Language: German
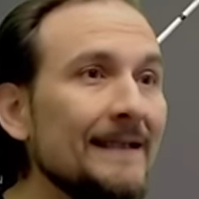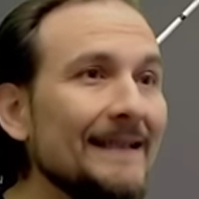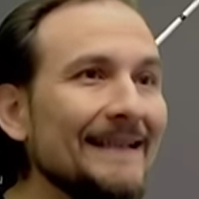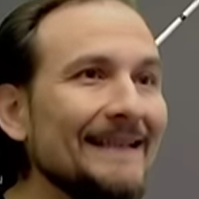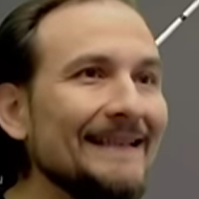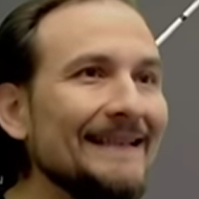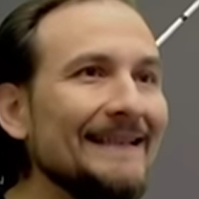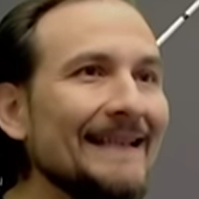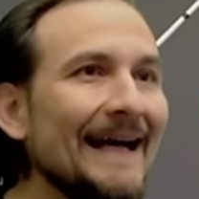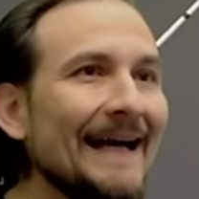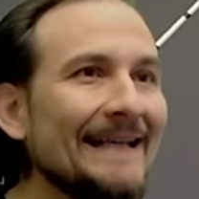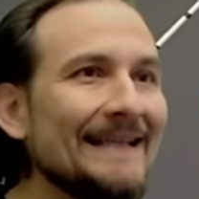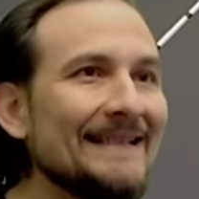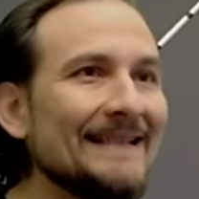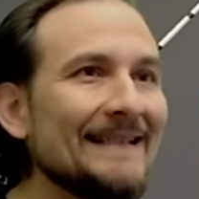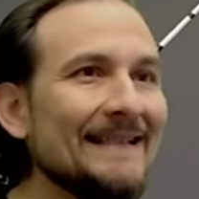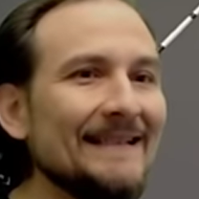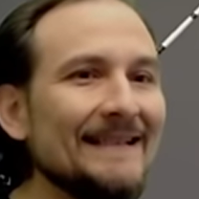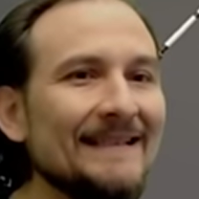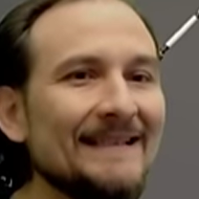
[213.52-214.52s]

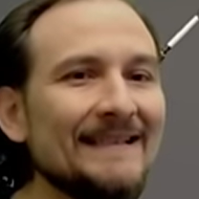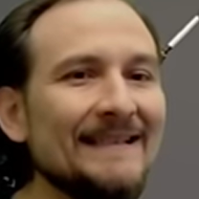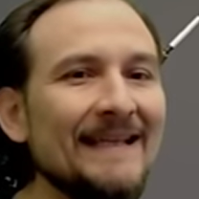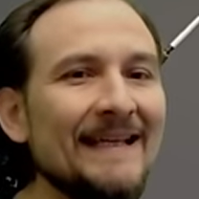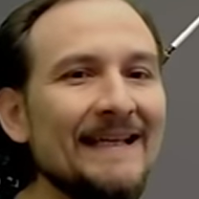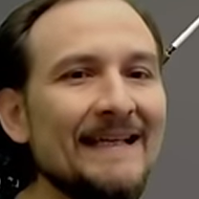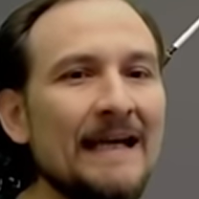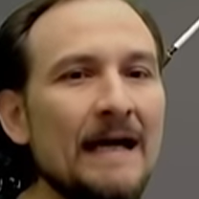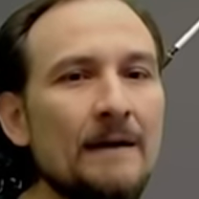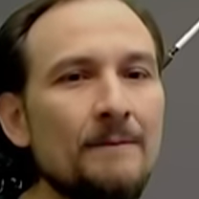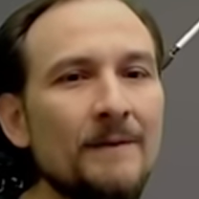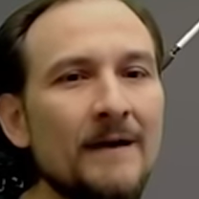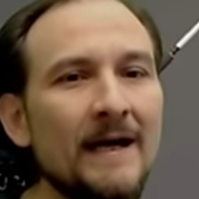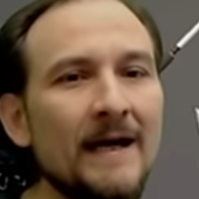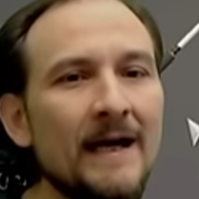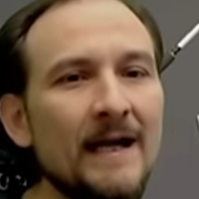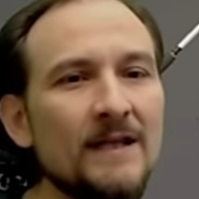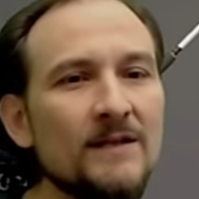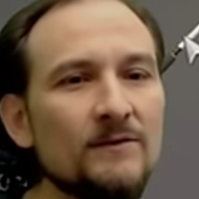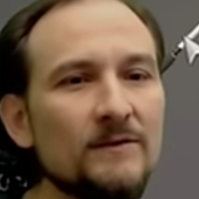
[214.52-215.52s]
das Setup.
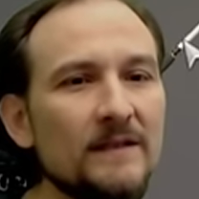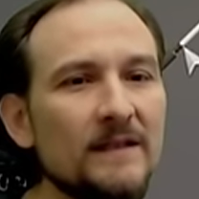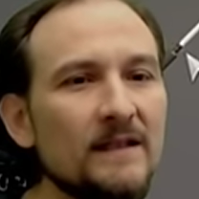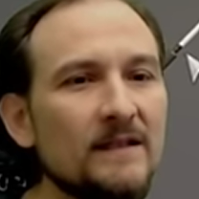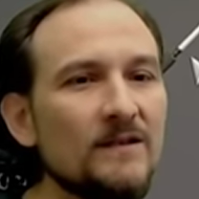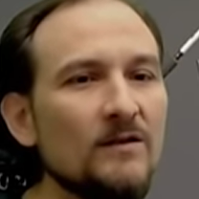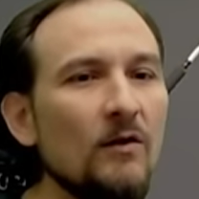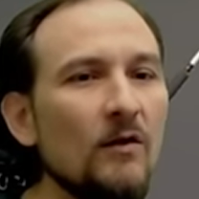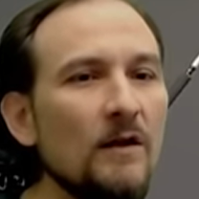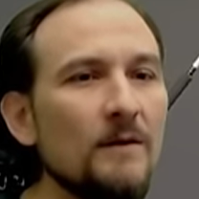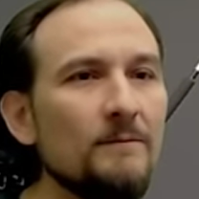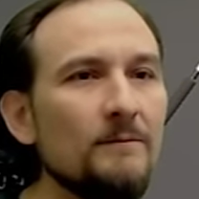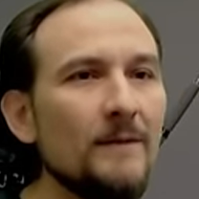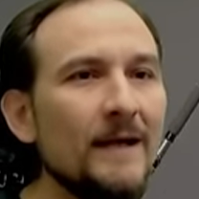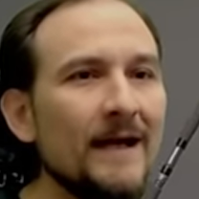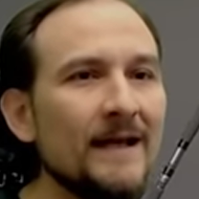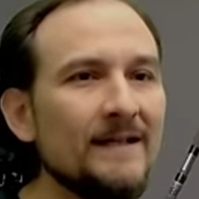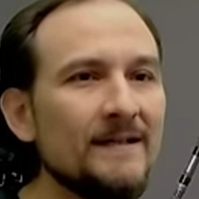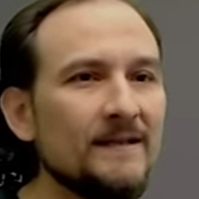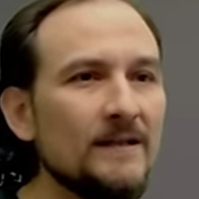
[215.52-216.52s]
Also die
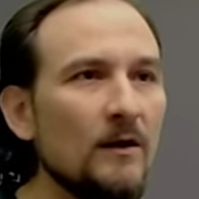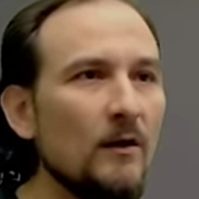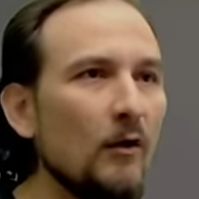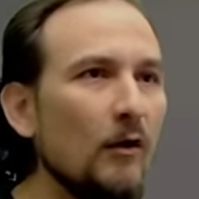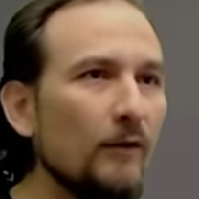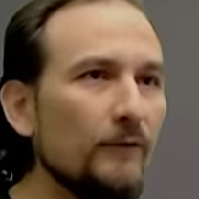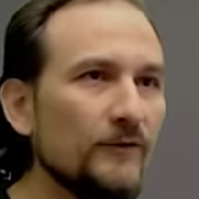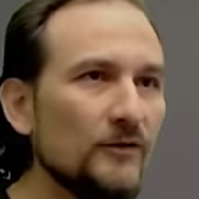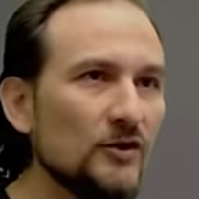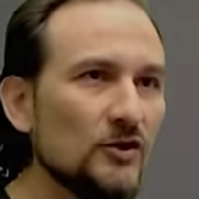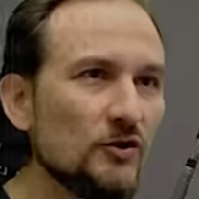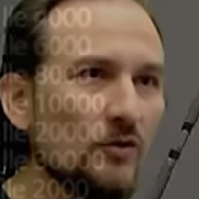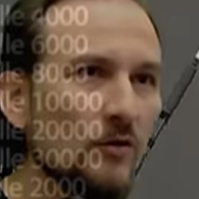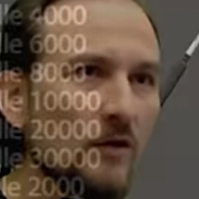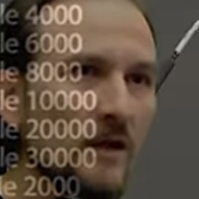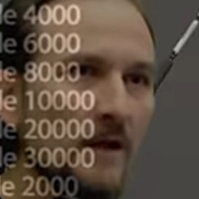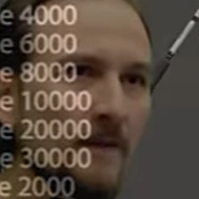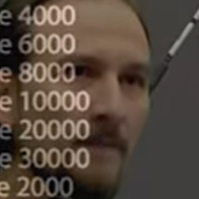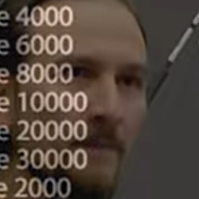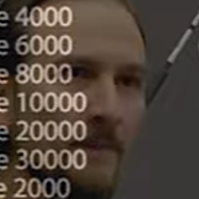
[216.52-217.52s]
Saltmaster Offshore,